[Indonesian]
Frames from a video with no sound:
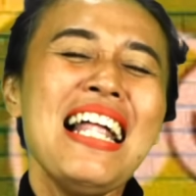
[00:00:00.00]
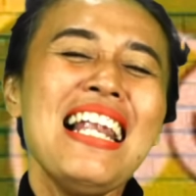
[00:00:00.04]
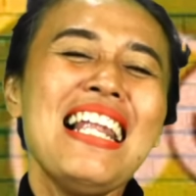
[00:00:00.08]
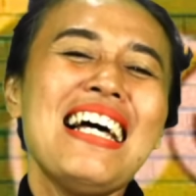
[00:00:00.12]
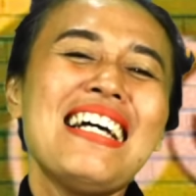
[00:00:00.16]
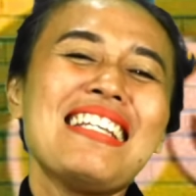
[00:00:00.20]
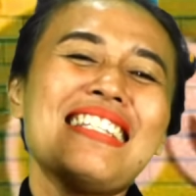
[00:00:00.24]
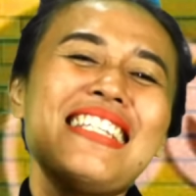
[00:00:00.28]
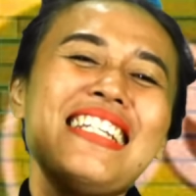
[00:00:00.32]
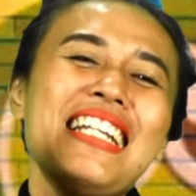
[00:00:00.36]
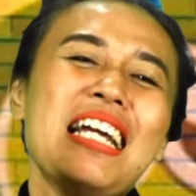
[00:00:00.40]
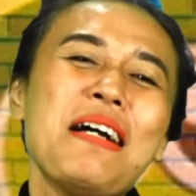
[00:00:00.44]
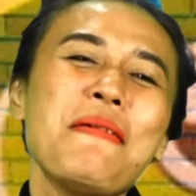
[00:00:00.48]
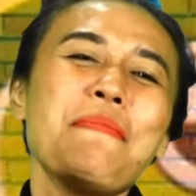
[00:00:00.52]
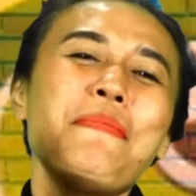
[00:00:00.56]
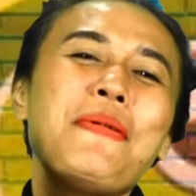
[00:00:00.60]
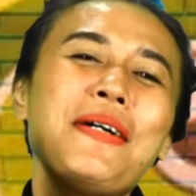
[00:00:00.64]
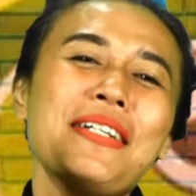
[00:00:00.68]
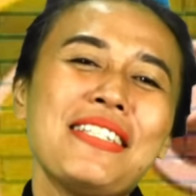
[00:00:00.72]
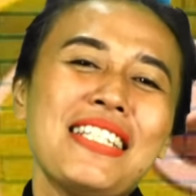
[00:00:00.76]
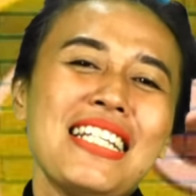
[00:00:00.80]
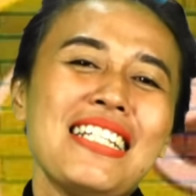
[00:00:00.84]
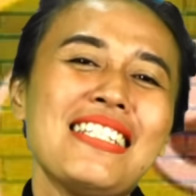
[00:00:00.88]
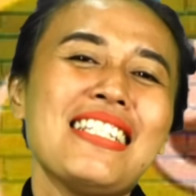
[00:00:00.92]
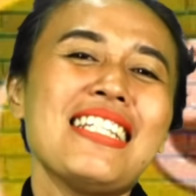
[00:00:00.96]
Nah, sedang
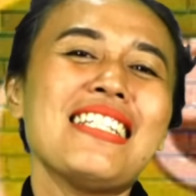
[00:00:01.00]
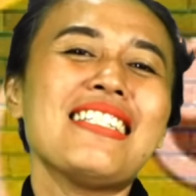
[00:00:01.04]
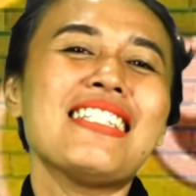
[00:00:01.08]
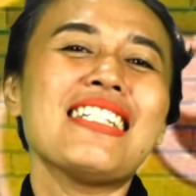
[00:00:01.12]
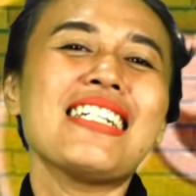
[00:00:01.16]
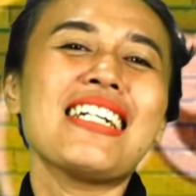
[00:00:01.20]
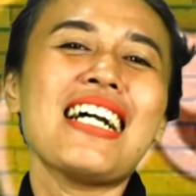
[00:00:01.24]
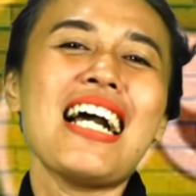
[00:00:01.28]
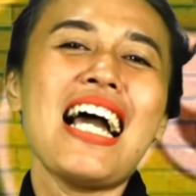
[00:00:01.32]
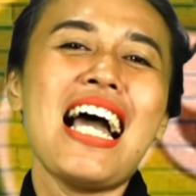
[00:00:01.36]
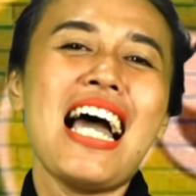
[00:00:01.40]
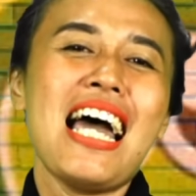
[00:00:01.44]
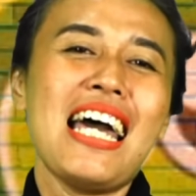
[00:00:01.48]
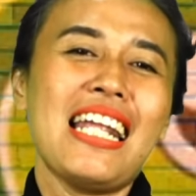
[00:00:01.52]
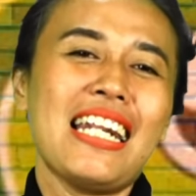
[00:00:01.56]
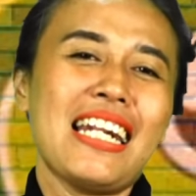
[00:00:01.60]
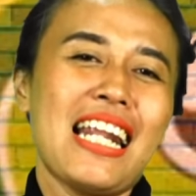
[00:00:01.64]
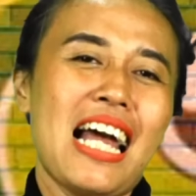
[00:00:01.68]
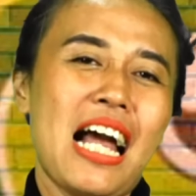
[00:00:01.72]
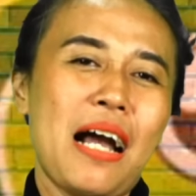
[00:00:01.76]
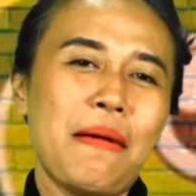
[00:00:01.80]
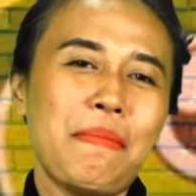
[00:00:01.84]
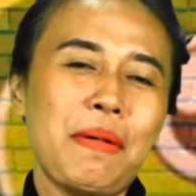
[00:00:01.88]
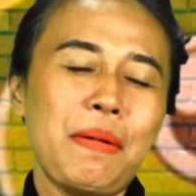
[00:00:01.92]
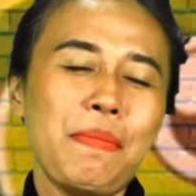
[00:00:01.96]
posisi
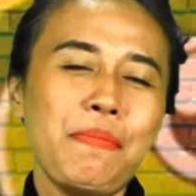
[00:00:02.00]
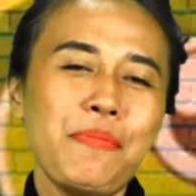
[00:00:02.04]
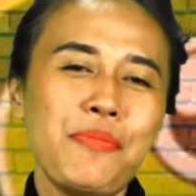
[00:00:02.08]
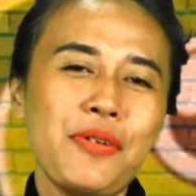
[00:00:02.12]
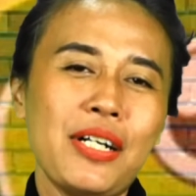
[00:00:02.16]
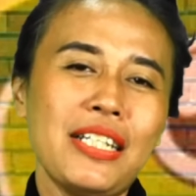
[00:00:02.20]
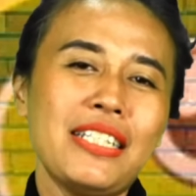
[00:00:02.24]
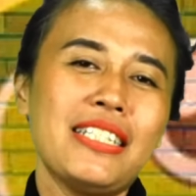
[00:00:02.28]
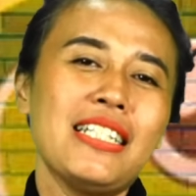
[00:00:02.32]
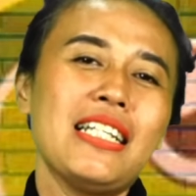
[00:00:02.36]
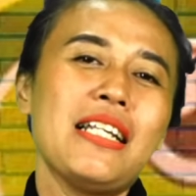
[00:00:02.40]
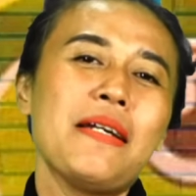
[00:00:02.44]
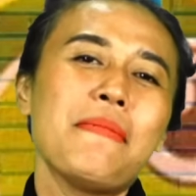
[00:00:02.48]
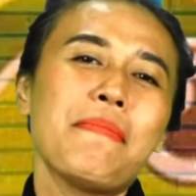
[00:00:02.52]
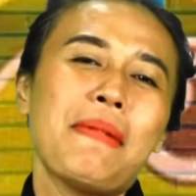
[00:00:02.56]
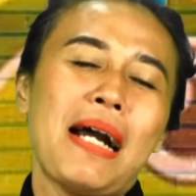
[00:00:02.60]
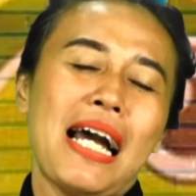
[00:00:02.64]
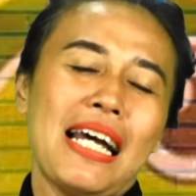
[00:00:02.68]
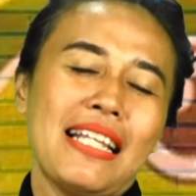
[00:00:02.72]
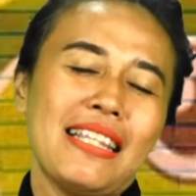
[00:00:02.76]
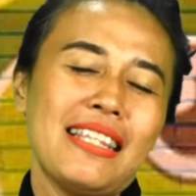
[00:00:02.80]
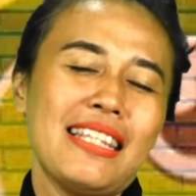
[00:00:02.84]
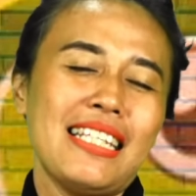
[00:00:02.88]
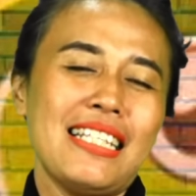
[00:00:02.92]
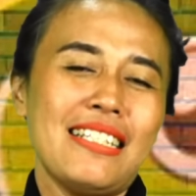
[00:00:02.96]
sekarang membuat
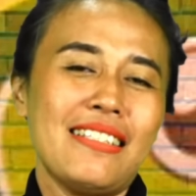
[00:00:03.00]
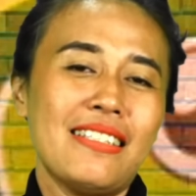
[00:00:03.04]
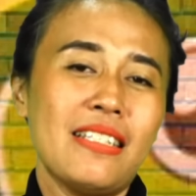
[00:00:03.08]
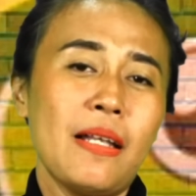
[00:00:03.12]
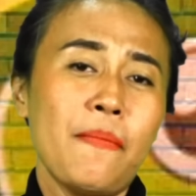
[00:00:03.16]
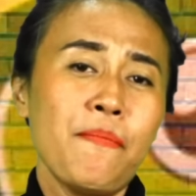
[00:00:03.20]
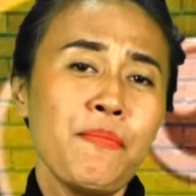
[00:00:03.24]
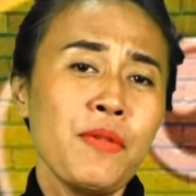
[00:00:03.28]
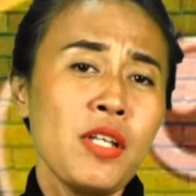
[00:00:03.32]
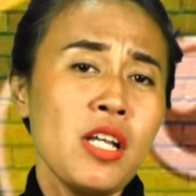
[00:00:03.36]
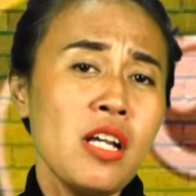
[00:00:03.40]
dilematis.